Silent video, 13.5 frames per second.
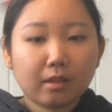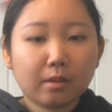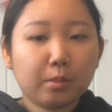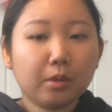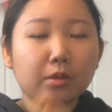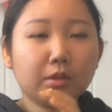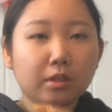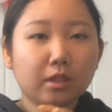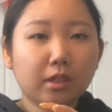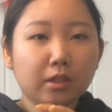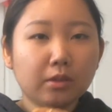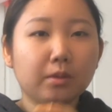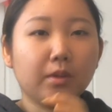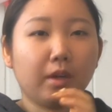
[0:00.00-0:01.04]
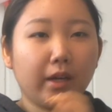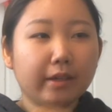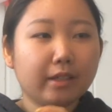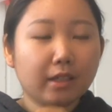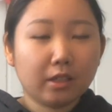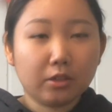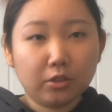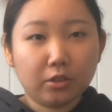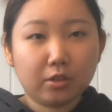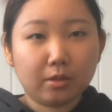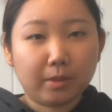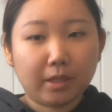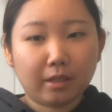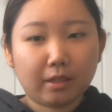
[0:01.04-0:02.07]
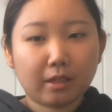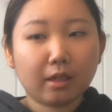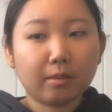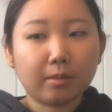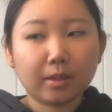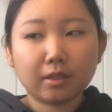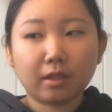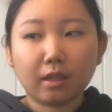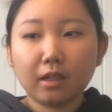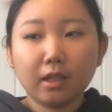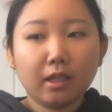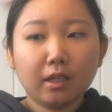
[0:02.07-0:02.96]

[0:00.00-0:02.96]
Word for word: 防水のハイキングシューズみたいな買いました